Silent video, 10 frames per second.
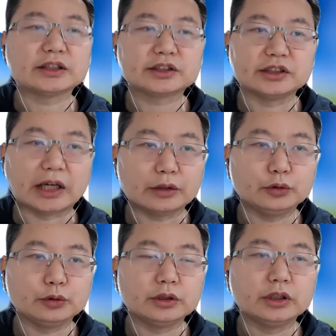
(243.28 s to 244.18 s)
子养
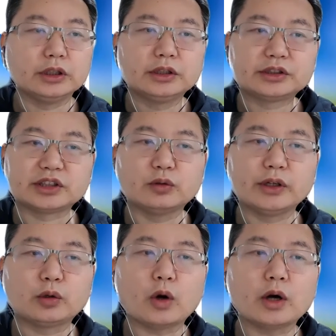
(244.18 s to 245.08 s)
女，成
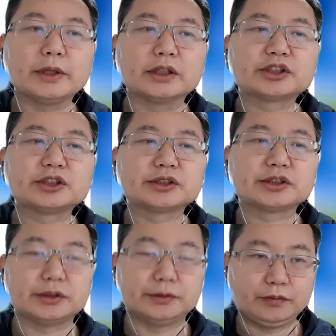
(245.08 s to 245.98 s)
为光明之
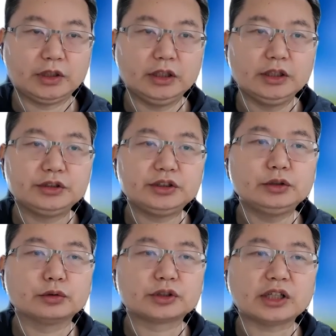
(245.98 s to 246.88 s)
子，进
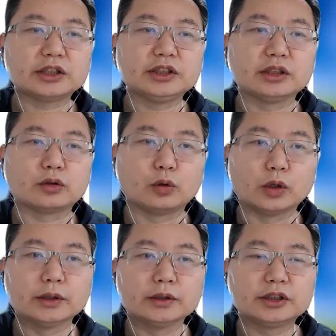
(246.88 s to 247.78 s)
入上帝的
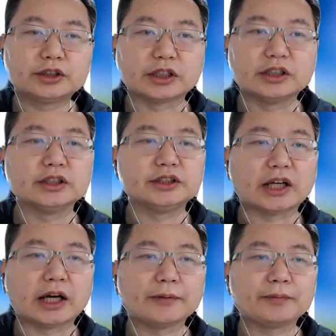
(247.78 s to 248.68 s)
国、神的
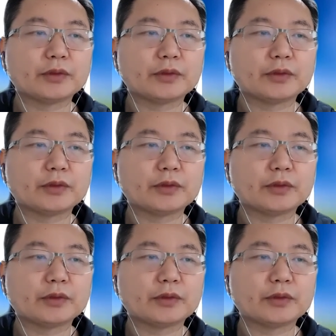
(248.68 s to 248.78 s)
家。